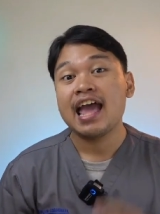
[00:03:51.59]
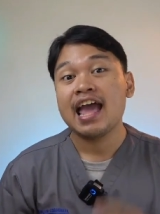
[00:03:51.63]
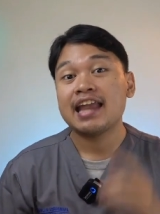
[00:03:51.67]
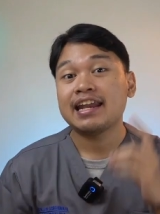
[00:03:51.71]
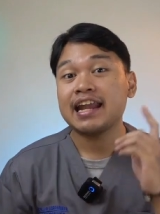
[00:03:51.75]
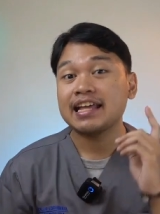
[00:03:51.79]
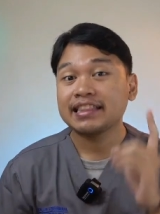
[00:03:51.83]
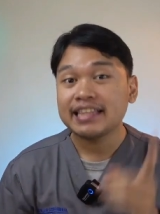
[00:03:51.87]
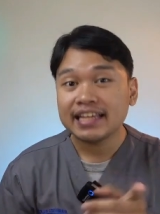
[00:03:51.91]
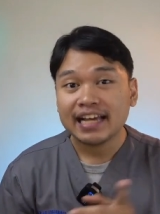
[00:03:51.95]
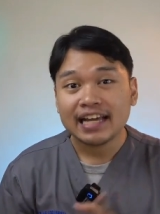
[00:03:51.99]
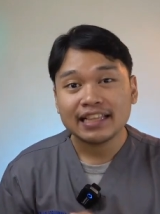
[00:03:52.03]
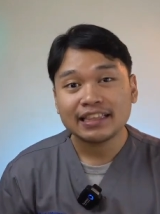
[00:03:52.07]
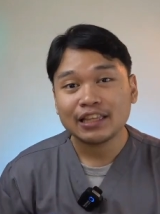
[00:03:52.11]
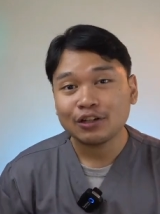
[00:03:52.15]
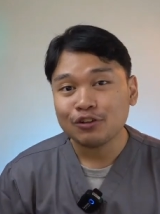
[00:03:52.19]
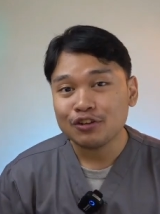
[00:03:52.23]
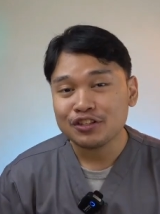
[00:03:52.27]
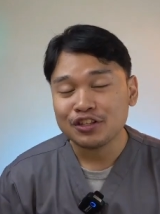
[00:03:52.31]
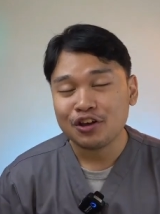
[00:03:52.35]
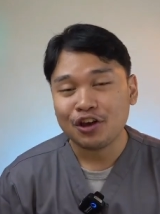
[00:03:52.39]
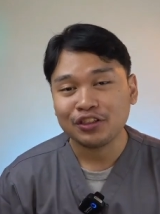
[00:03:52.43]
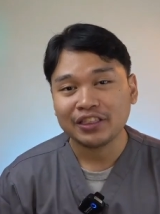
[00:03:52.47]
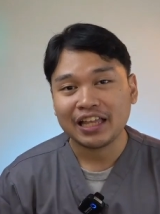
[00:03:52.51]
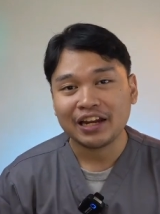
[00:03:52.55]
Nantikan
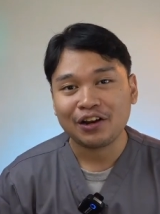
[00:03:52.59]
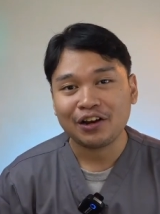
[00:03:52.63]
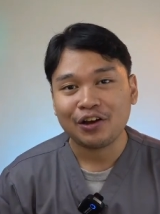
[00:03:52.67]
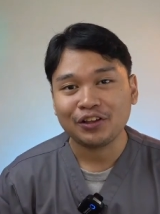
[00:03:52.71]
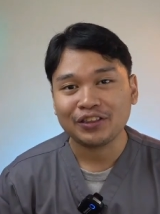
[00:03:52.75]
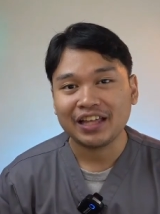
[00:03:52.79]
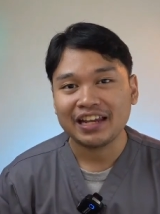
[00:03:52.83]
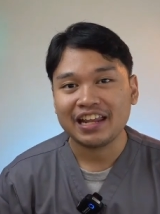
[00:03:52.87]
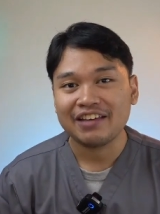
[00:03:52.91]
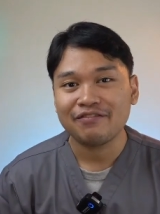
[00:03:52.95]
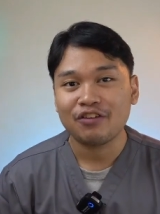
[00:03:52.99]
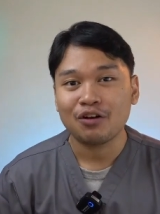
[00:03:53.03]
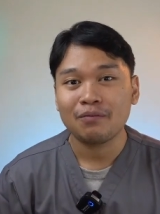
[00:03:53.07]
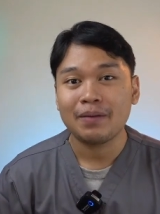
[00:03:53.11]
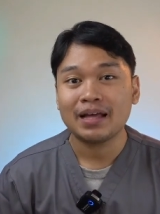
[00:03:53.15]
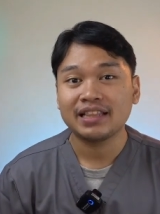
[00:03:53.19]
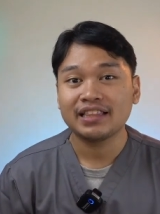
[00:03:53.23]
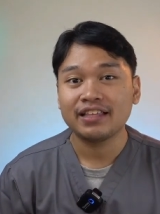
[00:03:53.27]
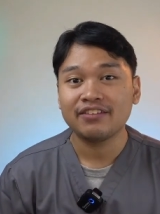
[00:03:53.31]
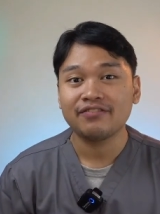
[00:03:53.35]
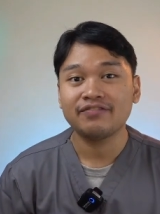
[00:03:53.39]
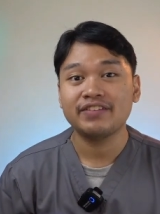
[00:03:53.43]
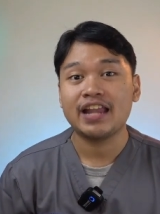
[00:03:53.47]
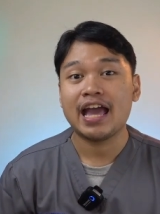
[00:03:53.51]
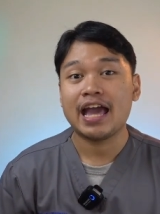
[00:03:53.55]
terus konten-konten
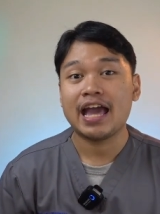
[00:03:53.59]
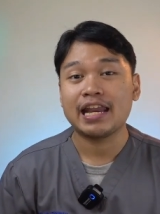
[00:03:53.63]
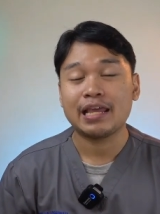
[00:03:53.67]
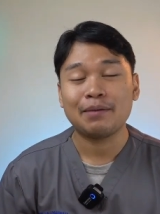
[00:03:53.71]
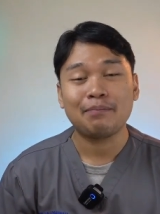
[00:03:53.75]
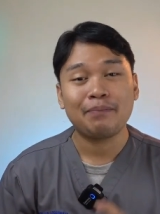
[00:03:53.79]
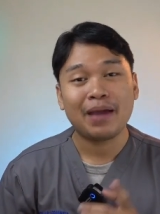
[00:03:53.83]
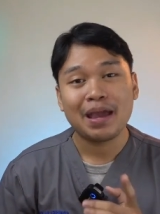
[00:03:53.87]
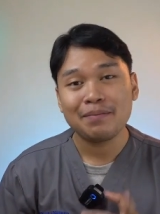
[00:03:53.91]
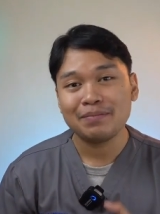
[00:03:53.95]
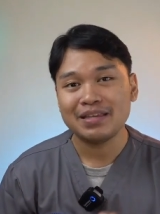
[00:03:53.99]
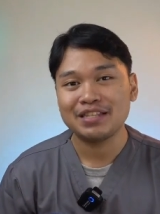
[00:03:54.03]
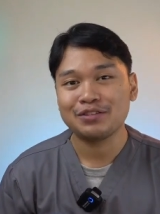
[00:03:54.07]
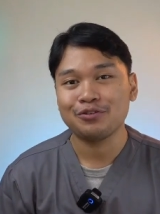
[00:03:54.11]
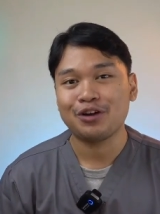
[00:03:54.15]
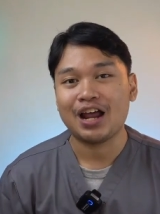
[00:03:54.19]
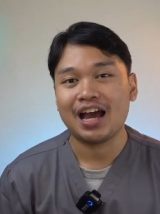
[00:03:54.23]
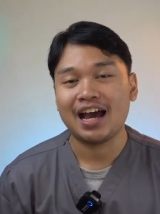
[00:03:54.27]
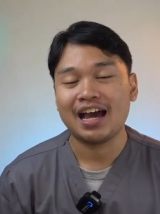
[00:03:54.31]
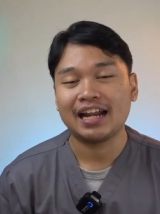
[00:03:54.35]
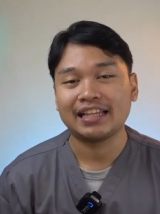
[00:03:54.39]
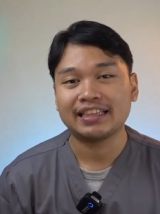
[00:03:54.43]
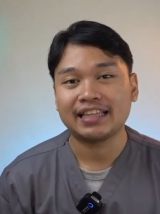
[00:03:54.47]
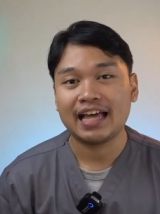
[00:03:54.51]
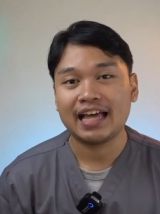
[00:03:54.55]
informatif dari PMI
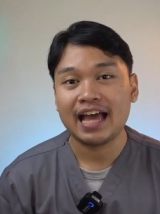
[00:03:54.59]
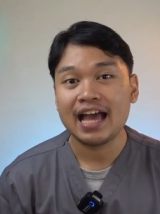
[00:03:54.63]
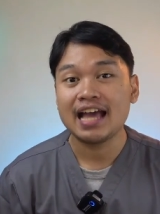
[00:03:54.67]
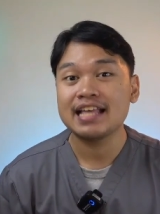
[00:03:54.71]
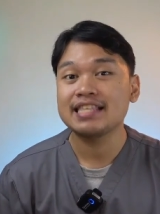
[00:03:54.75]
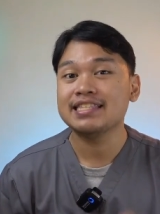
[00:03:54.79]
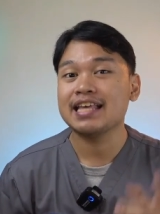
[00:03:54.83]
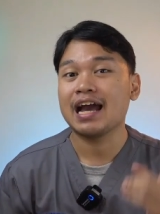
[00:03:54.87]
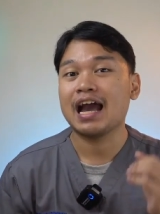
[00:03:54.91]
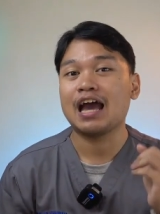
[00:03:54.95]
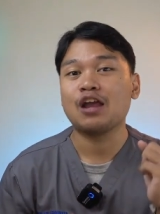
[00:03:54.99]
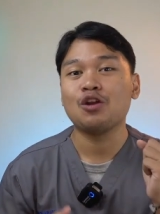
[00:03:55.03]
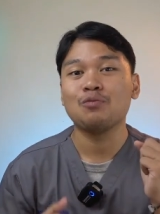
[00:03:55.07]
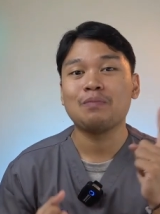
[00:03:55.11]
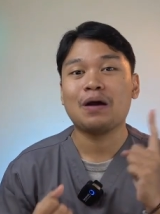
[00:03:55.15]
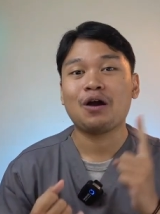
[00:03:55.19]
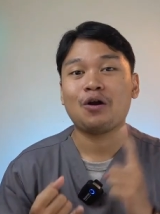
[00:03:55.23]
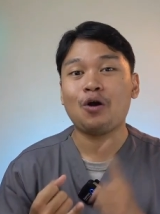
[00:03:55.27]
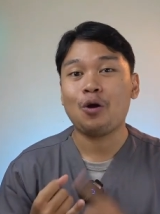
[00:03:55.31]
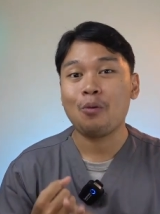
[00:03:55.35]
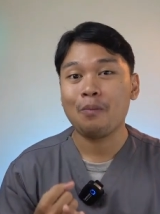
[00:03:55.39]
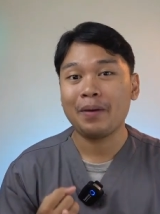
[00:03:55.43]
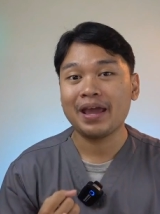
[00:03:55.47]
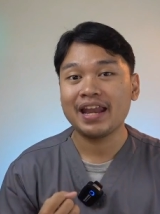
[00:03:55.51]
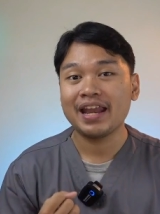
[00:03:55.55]
Surakarta. Jangan lupa
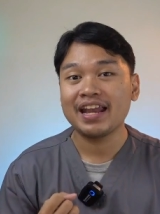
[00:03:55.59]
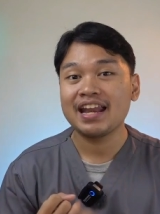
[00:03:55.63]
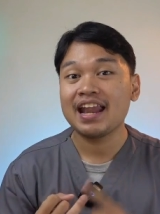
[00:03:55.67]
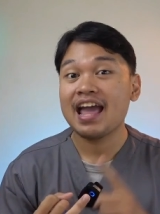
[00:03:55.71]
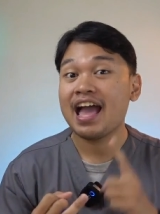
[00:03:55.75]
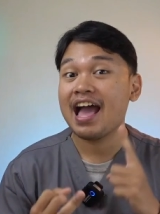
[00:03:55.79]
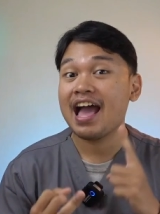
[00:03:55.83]
komen,